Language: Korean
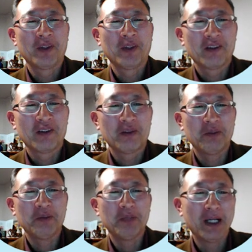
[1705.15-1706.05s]
그러면
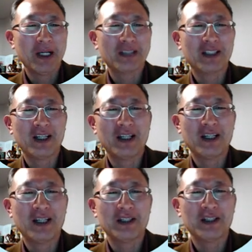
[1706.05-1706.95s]

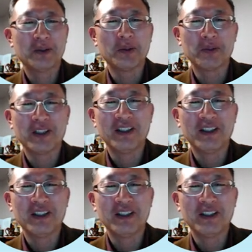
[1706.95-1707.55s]
미학사도 없겠네?